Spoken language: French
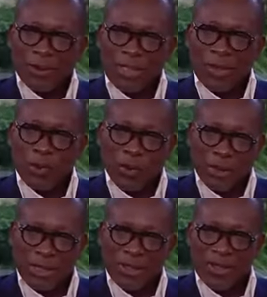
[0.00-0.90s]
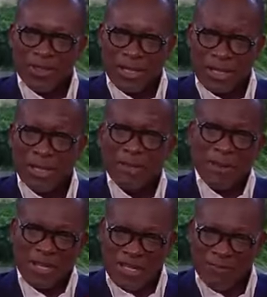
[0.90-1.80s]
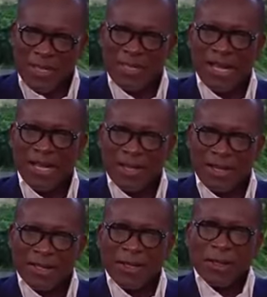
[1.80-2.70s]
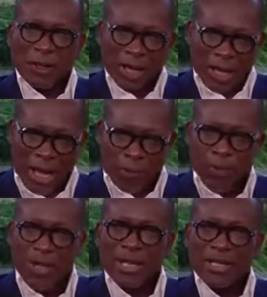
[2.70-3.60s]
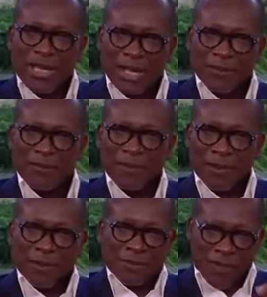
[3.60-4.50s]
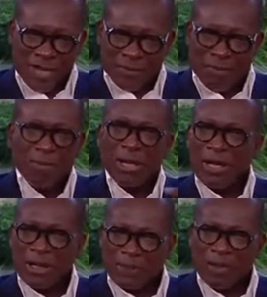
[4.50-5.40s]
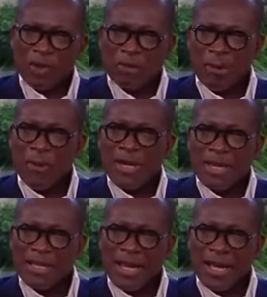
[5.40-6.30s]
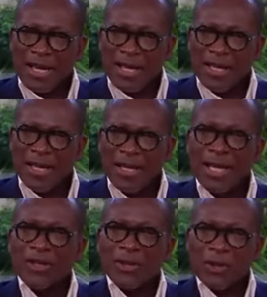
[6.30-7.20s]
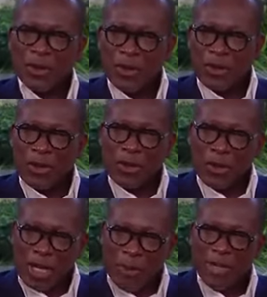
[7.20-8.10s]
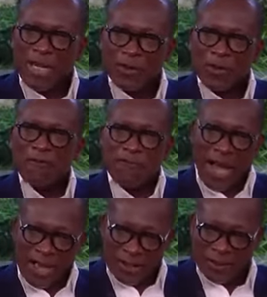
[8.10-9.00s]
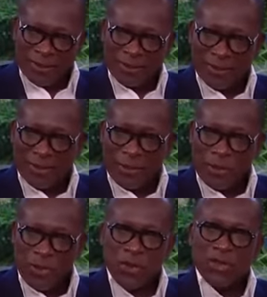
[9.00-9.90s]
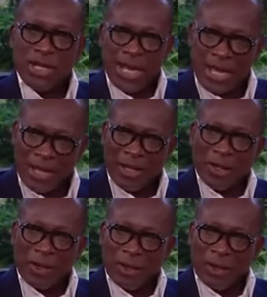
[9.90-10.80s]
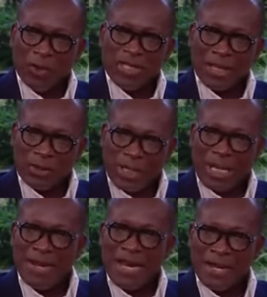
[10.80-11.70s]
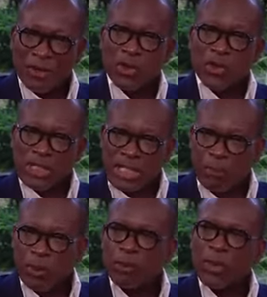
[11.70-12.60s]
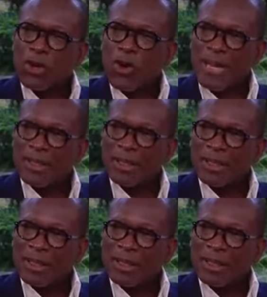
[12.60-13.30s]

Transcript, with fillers: des autorités étrangères, même des chefs d'État, appuient un candidat, financent même, euh, éventuellement même un candidat, est-ce que leur implication va jusqu'à aux actes criminels que ceux-ci pourraient commettre